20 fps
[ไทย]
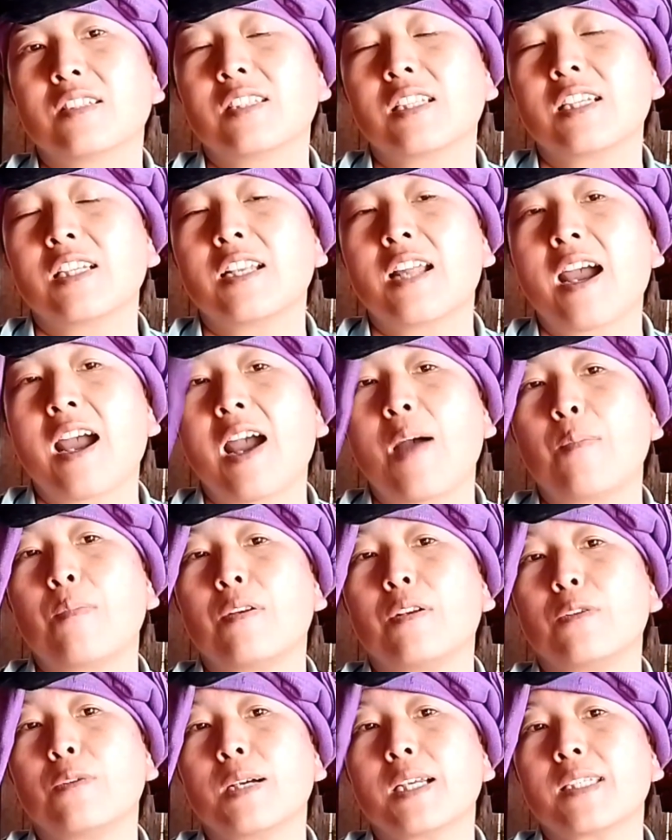สี
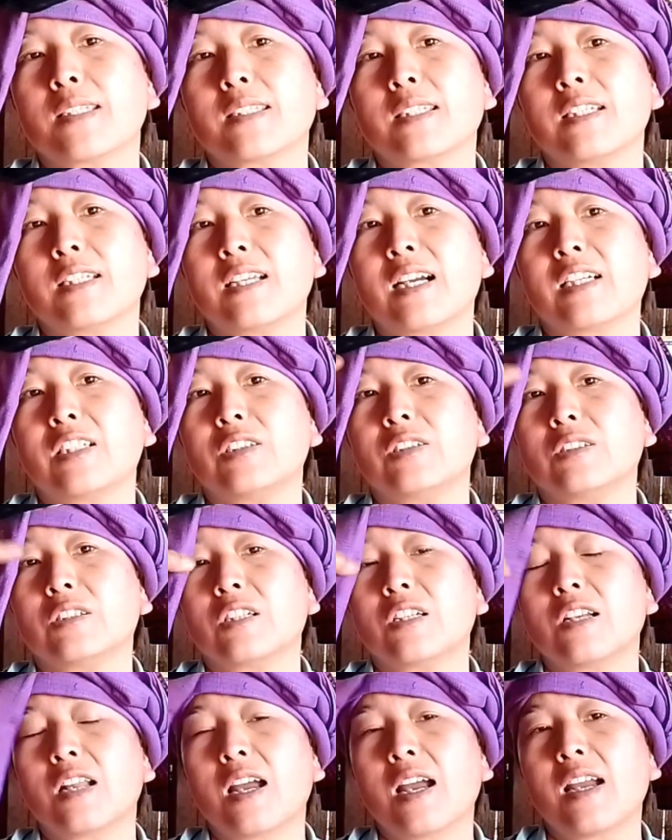ดำหรือว่าสีอย่างอื่น
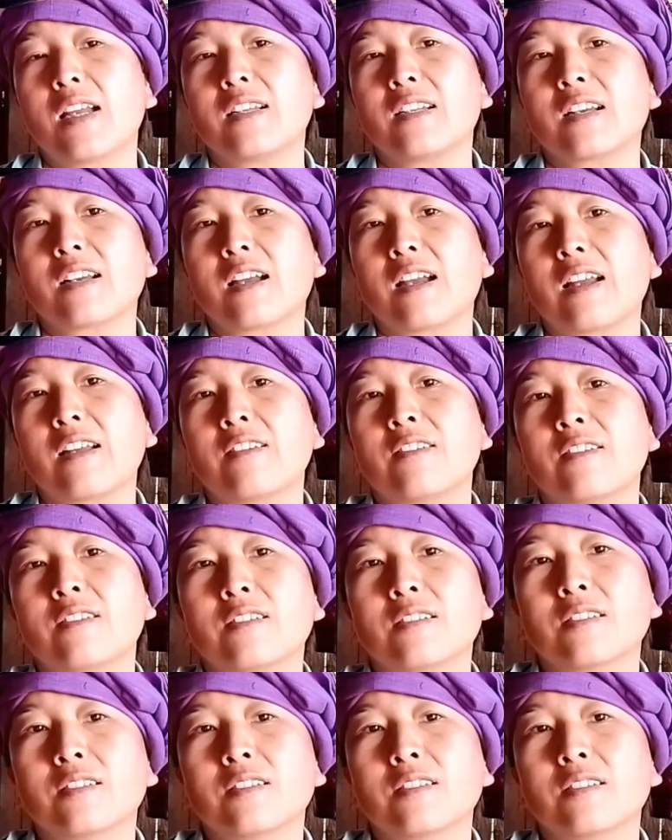ก็ได้นะคะ